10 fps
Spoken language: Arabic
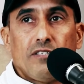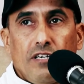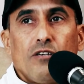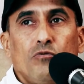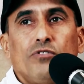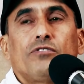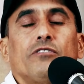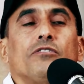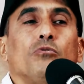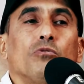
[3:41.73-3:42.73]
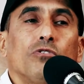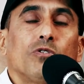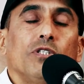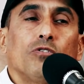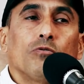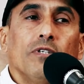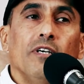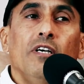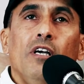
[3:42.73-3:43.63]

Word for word: اسعى له في التطور شوي شوي